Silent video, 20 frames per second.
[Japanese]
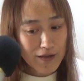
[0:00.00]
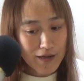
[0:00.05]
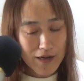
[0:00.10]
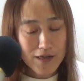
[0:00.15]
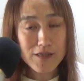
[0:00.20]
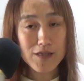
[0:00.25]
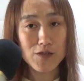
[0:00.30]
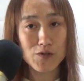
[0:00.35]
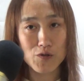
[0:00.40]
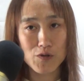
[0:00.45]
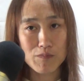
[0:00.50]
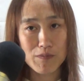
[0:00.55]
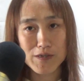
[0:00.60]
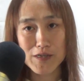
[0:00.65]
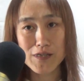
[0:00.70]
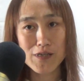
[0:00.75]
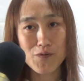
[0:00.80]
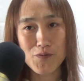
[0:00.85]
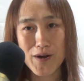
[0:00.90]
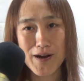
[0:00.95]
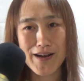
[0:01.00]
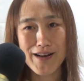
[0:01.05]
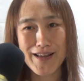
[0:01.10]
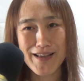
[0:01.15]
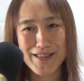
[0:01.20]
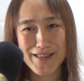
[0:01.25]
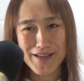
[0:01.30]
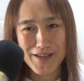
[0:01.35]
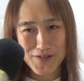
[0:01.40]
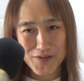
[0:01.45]
あっちゃんちょっと今全然わから
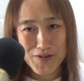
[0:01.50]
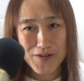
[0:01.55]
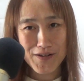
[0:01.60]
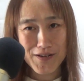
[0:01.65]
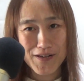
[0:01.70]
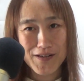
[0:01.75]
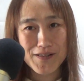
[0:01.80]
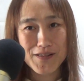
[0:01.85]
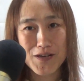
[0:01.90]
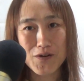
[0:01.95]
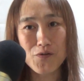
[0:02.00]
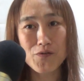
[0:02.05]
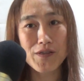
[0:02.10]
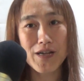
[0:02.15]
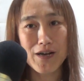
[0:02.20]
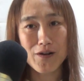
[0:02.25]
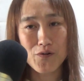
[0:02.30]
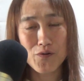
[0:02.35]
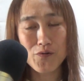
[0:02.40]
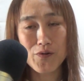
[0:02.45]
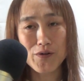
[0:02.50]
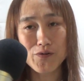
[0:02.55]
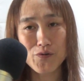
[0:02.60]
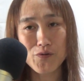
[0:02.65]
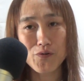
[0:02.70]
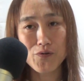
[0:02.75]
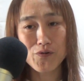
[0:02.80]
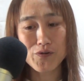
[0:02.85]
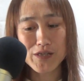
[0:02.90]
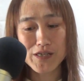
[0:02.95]
へんねんけどでこんなこのと
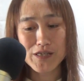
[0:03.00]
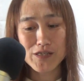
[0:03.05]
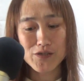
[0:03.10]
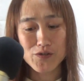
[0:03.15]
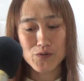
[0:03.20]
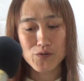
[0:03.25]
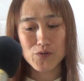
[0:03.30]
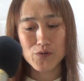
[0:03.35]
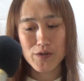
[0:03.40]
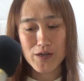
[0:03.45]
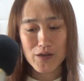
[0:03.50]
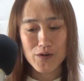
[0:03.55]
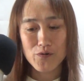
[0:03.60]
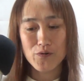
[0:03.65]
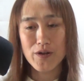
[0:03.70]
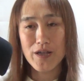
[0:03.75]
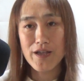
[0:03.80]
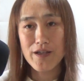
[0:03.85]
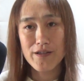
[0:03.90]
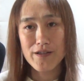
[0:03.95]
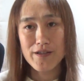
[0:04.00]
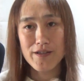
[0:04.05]
ころにちょっとねこれ